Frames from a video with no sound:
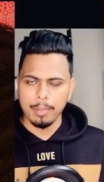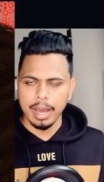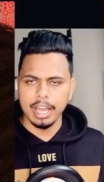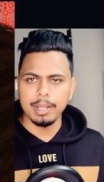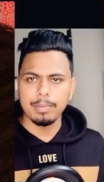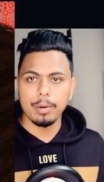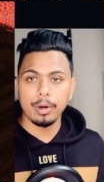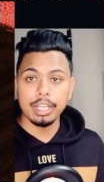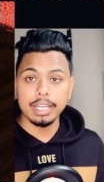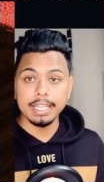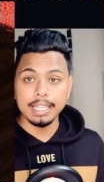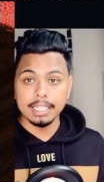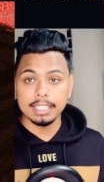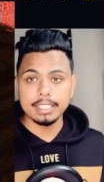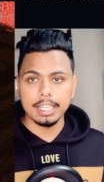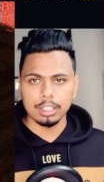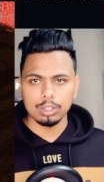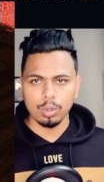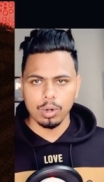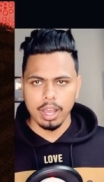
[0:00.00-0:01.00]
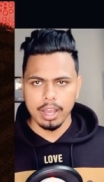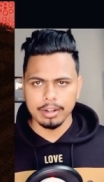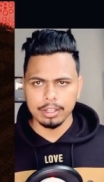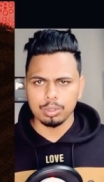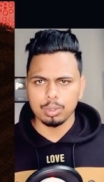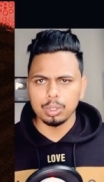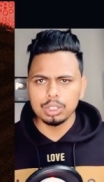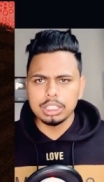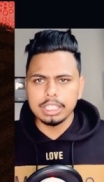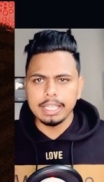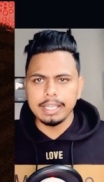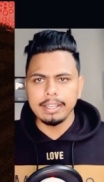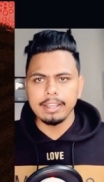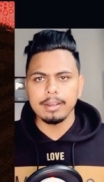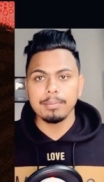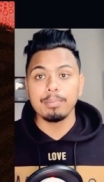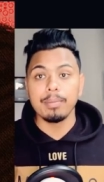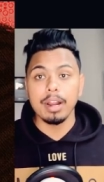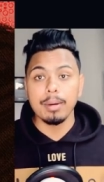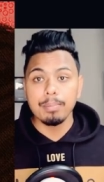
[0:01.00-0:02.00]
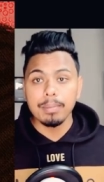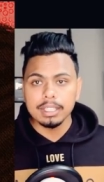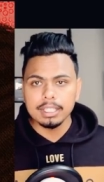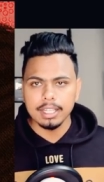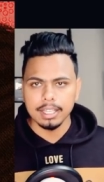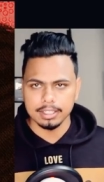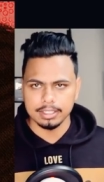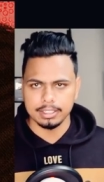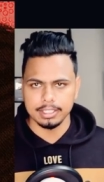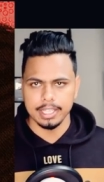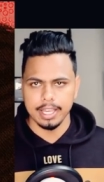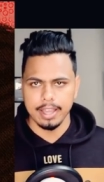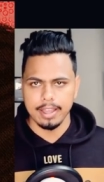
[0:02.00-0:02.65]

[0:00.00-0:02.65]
हमारी बॉडी नींद के दौरान खुद की मरम्मत करती